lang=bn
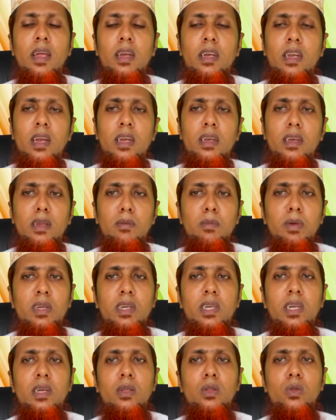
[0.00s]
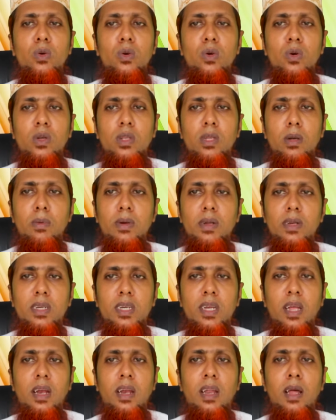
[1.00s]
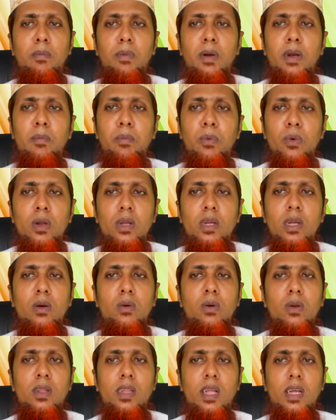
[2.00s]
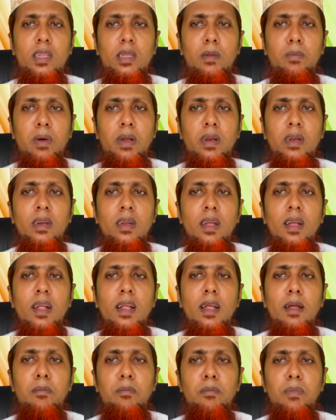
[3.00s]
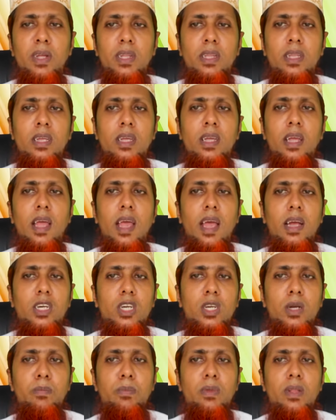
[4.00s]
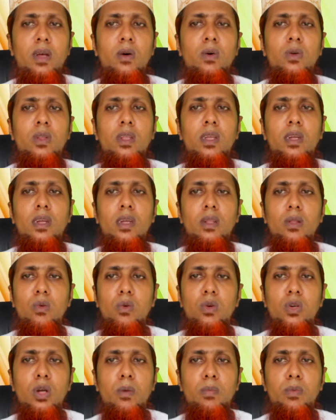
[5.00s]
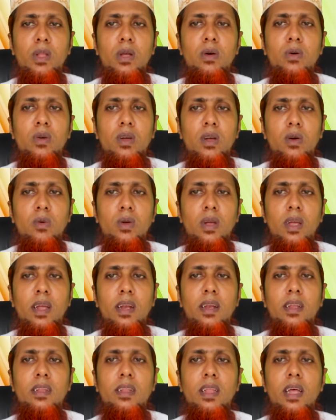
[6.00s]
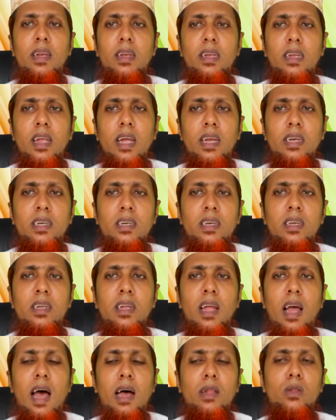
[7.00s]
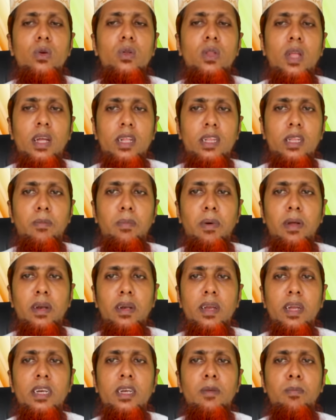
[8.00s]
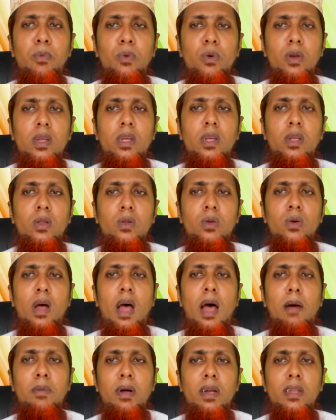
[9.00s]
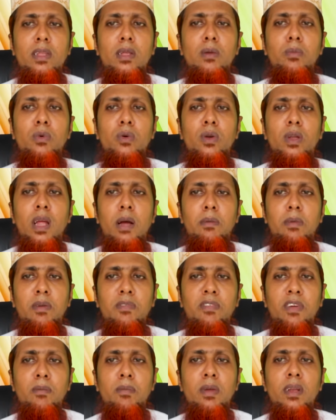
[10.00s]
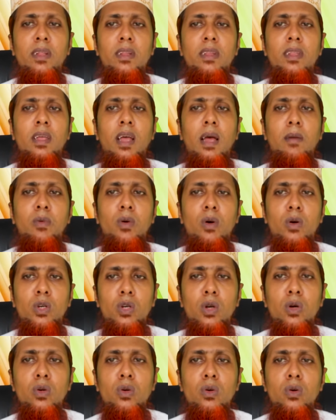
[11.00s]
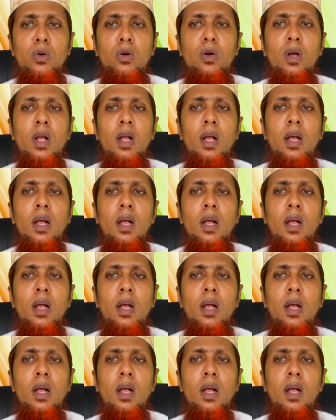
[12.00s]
এটা নিমিষেই দূর হয়ে যাবে ইনশাআল্লাহ আপনারা পরীক্ষা করে দেখতে পারেন মেথি এক সপ্তাহ থেকে দুই সপ্তাহ কেউ খেলে তার গ্যাস্ট্রিক আদৌ থাকতে পারে না এটি পরীক্ষিত আমার জীবনে আমার ফ্যামিলিতে আমি অসংখ্য